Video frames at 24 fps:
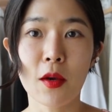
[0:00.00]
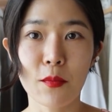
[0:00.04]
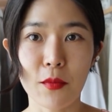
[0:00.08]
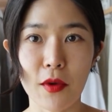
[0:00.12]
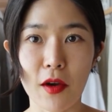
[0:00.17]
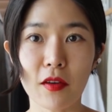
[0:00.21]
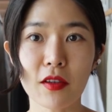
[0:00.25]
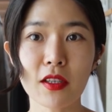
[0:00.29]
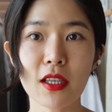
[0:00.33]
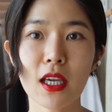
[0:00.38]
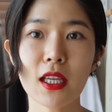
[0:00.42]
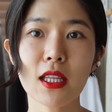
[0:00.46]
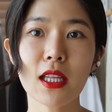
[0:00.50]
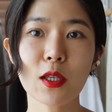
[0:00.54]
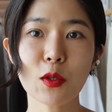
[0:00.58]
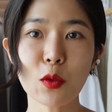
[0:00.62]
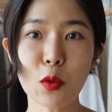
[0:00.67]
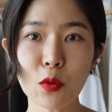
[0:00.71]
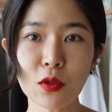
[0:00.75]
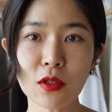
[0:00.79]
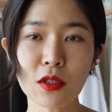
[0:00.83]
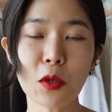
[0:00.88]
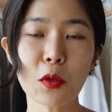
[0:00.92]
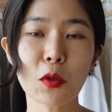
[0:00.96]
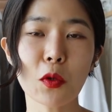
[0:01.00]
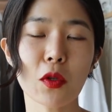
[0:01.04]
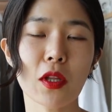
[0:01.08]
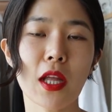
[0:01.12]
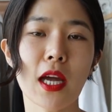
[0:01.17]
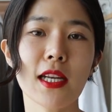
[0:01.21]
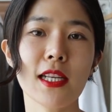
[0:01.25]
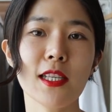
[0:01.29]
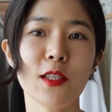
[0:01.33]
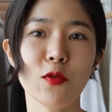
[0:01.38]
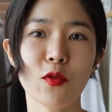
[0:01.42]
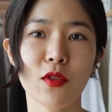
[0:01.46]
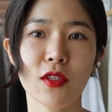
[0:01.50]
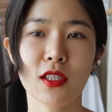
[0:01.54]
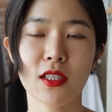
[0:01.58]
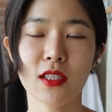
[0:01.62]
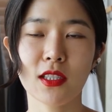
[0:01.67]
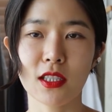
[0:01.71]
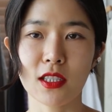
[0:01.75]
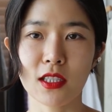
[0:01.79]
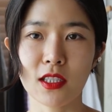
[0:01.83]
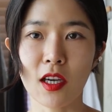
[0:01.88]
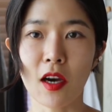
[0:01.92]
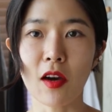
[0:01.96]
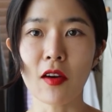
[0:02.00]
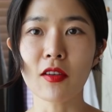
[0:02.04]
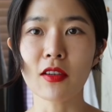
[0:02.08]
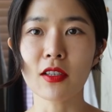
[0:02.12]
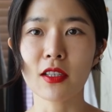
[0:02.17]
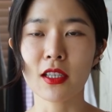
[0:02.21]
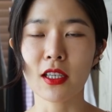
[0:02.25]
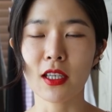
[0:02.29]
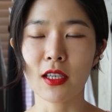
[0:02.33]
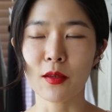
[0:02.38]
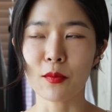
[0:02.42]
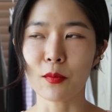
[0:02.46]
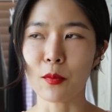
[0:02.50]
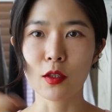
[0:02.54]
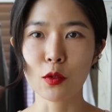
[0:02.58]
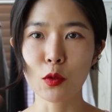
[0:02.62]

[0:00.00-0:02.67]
몇 개나 속성으로 다릴 수 있는지 저의